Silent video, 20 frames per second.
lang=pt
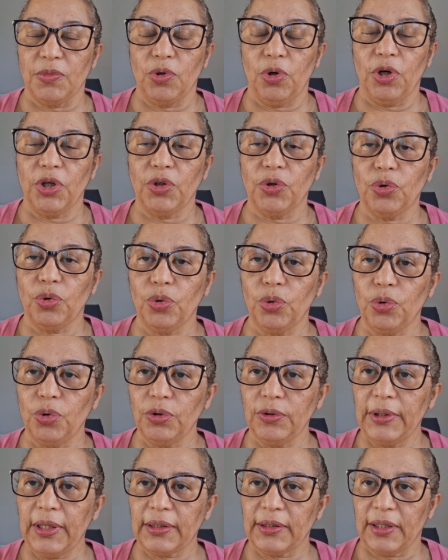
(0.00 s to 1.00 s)
Dói
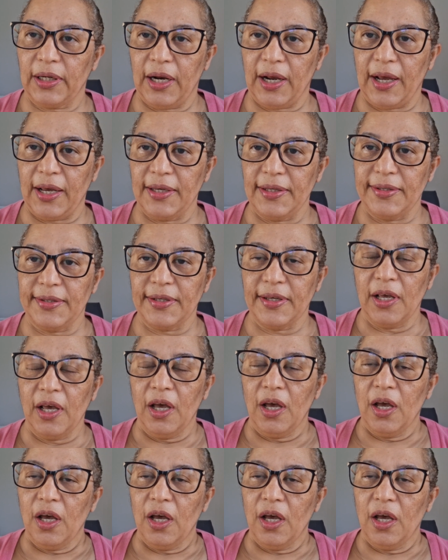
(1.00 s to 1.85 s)
tudo atrás,